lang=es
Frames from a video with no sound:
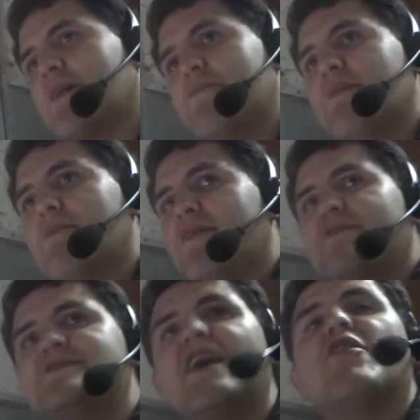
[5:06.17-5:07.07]
también
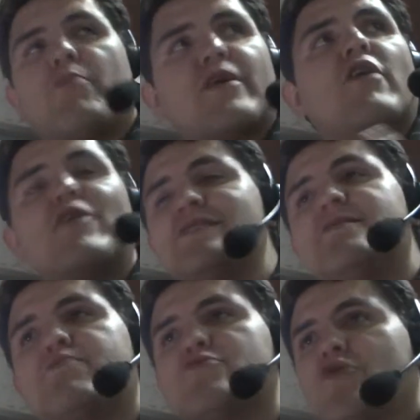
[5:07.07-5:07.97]
beneficiado porque con
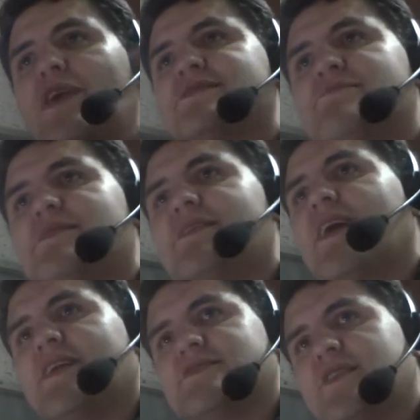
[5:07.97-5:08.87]
ese punto ya se
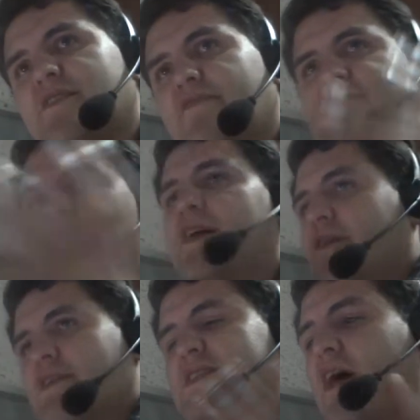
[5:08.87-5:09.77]
metía en la siguiente fase.
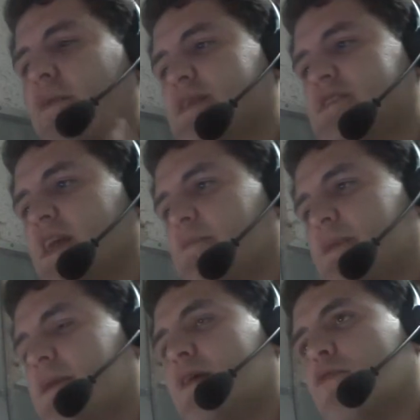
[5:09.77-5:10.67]
Faltaba ver si era
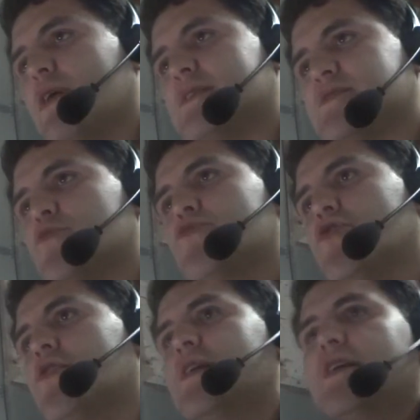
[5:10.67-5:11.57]
primero o era
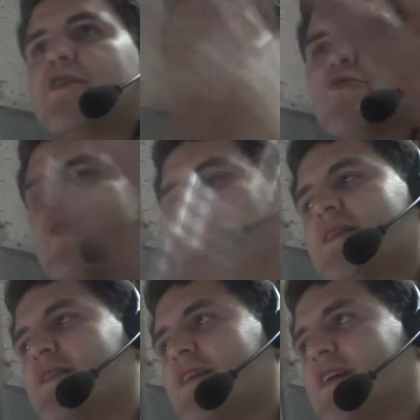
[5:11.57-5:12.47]
segundo y como
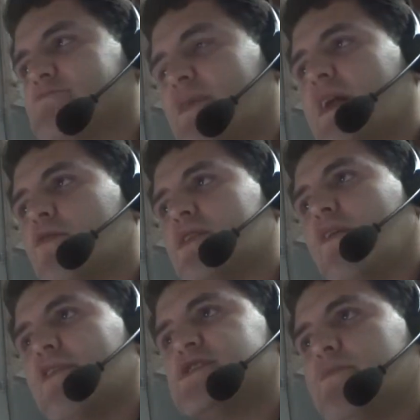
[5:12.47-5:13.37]
todavía tendrá que esperar la
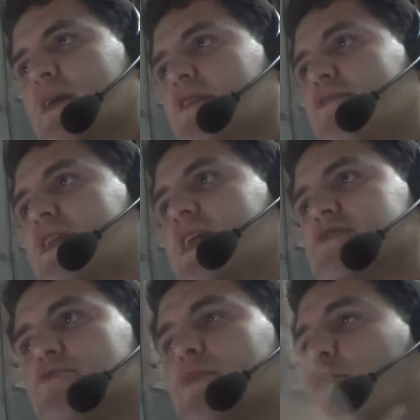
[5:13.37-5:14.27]
última fecha para definir
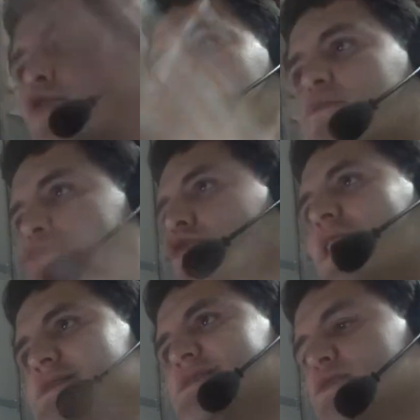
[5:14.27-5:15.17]
eso, pero con el punto
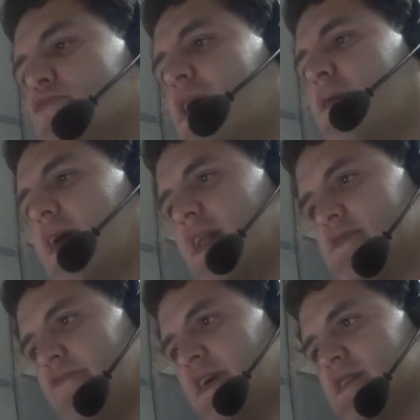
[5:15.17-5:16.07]
ya se aseguraba la
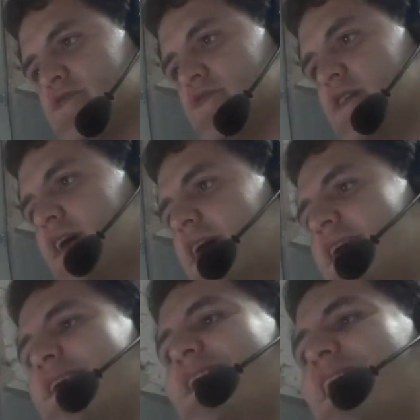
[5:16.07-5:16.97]
clasificación.
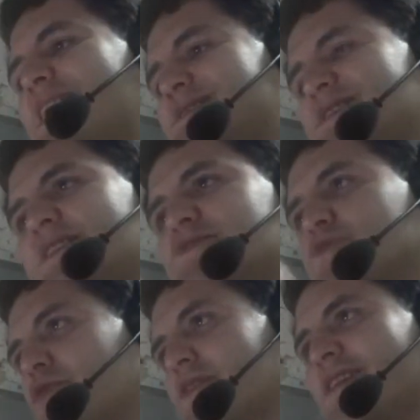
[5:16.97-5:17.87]
Y en ese
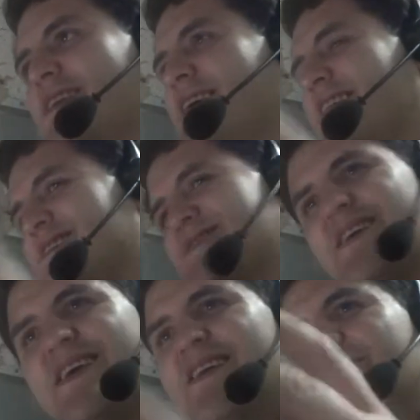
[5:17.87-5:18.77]
desorden y en ese